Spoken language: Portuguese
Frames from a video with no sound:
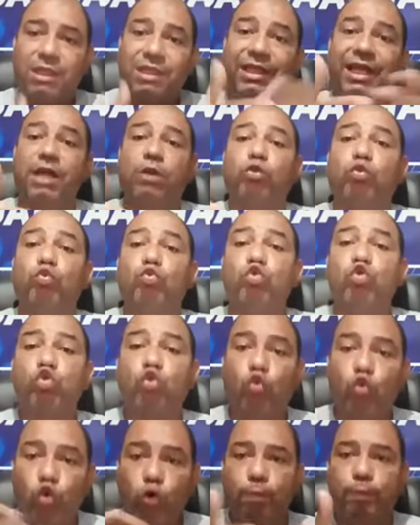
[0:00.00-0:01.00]
dentro dos
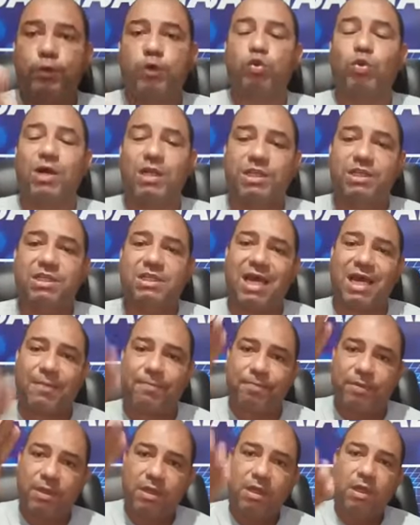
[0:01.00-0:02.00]
grupos do
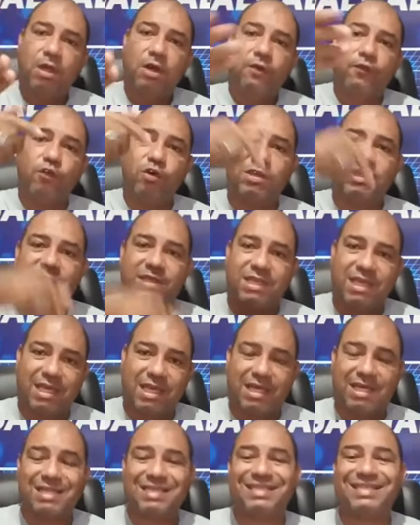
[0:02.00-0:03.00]
WhatsApp,
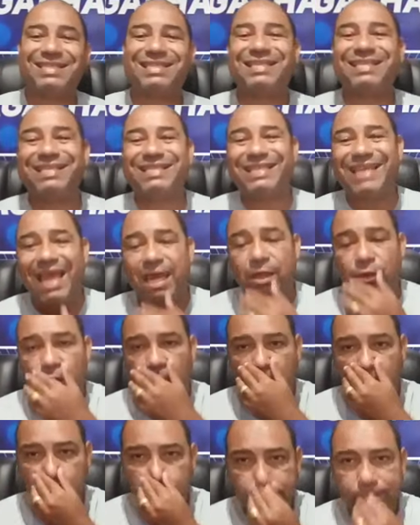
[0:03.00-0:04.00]
você
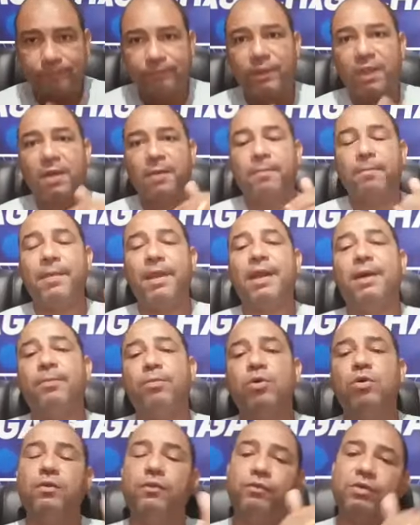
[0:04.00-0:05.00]
sendo
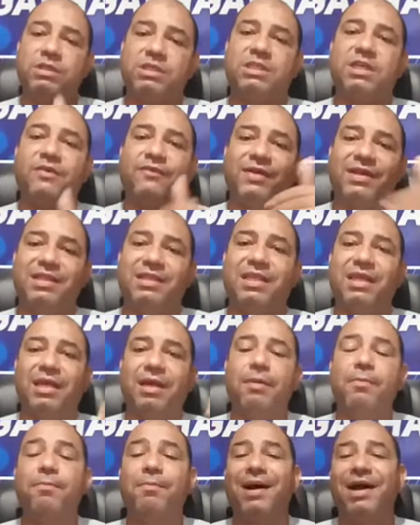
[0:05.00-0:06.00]
membro, você vai
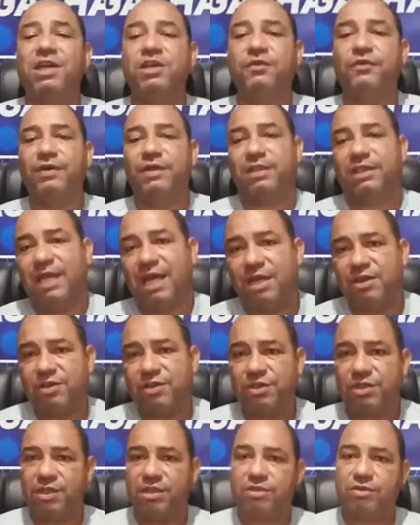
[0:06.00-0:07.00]
ter mais
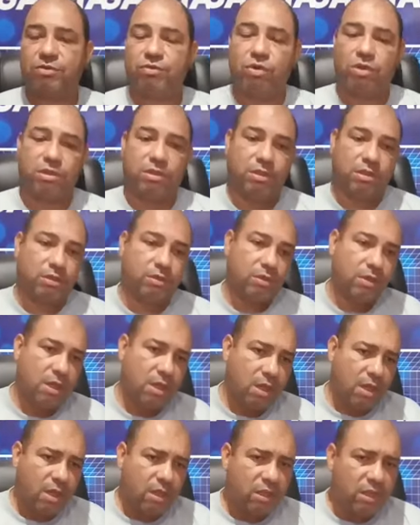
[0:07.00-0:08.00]
vantagem nesse sorteio.
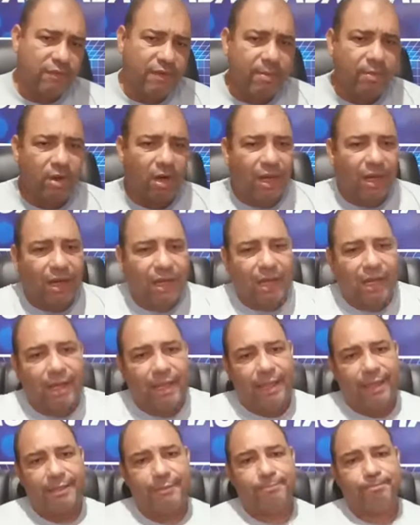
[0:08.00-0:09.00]
Então vamos lá,
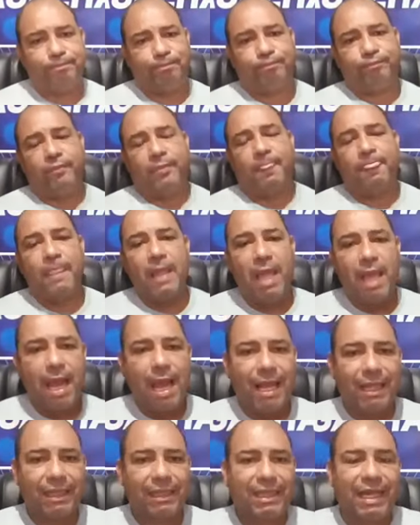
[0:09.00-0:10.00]
galera.
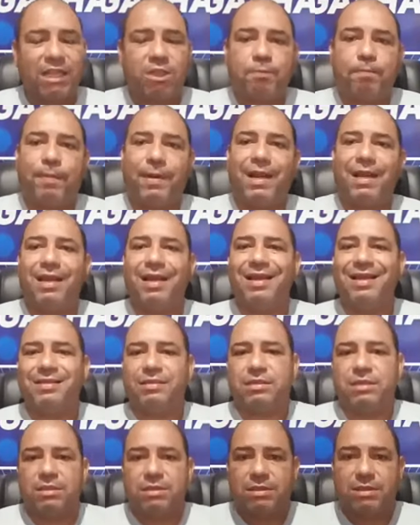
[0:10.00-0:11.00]
Atlético
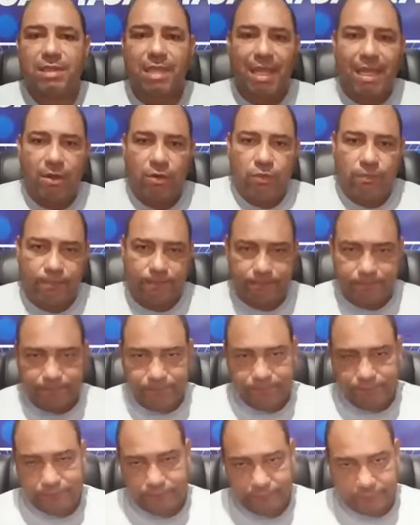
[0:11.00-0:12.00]
Paranaense 0,
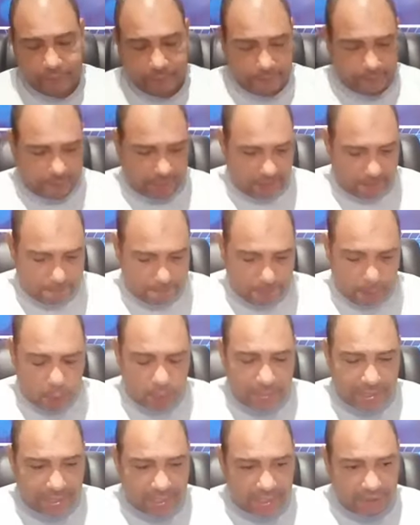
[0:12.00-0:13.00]

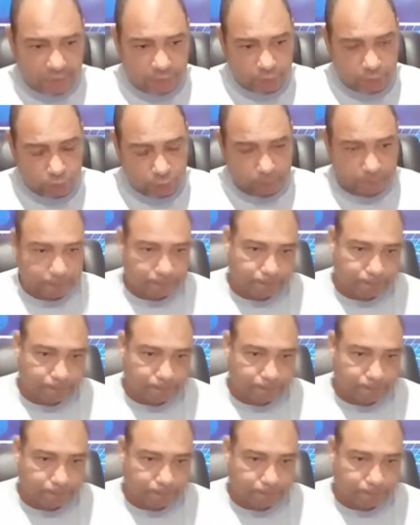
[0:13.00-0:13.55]
Palmeiras 1. Um.